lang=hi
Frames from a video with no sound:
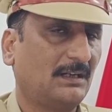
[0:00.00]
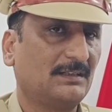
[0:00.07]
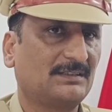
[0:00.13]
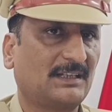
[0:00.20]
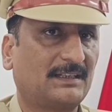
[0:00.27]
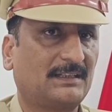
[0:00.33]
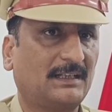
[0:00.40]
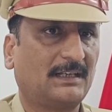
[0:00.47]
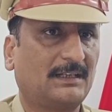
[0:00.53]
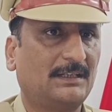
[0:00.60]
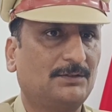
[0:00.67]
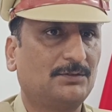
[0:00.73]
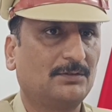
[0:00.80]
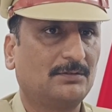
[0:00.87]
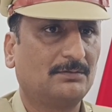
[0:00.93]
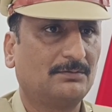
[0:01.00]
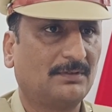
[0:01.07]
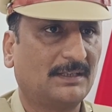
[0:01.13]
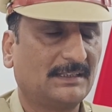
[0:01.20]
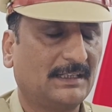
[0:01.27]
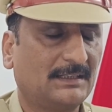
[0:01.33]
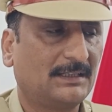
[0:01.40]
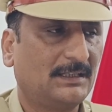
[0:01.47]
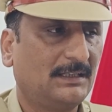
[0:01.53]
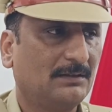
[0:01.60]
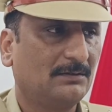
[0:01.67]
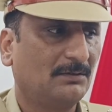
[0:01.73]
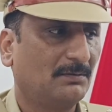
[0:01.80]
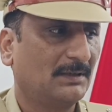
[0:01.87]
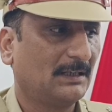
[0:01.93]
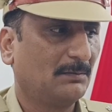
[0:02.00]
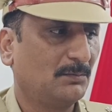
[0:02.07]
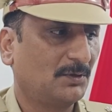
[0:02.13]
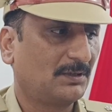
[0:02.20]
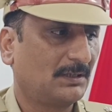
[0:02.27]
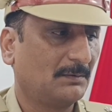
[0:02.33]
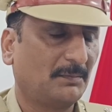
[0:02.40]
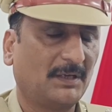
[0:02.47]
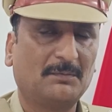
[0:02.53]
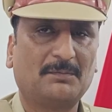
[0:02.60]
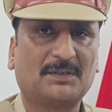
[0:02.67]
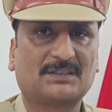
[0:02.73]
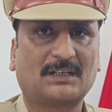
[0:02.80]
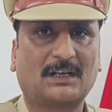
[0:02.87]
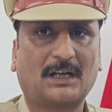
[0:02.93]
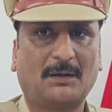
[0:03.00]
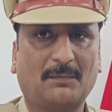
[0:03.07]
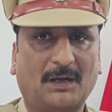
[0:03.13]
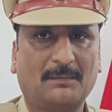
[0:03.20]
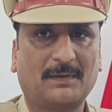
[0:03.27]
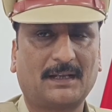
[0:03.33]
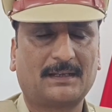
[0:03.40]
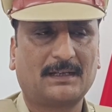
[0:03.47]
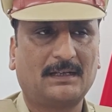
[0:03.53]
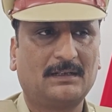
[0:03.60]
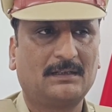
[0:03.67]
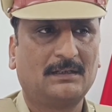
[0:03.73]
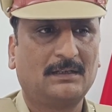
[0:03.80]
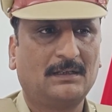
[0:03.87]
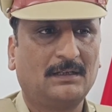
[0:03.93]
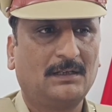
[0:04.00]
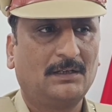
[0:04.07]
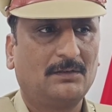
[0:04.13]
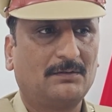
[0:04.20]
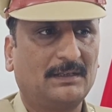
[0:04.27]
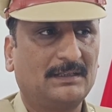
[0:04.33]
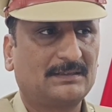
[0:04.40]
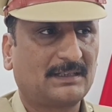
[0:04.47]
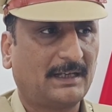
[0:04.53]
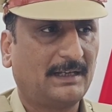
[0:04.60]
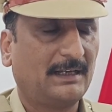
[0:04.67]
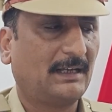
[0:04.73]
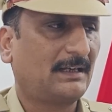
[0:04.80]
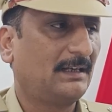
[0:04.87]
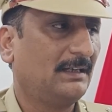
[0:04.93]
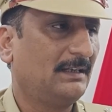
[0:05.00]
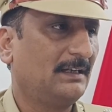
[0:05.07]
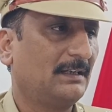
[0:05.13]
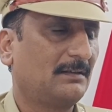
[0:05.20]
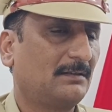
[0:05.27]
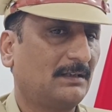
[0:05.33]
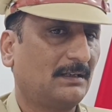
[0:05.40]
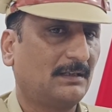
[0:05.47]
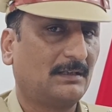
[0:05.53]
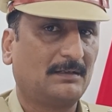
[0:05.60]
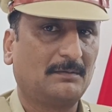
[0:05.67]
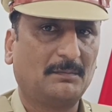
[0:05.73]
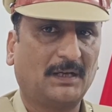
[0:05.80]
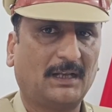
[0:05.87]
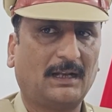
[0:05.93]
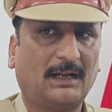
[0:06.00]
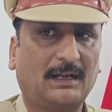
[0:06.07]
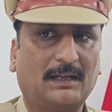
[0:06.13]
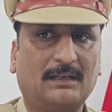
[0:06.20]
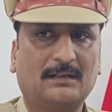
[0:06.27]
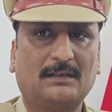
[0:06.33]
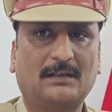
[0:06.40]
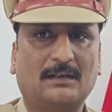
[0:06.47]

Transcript: इस हत्या की जो वजह थी वजह मुख्य प्रेम प्रसंग का मामला था वहीं सरैया की एक महिला हैं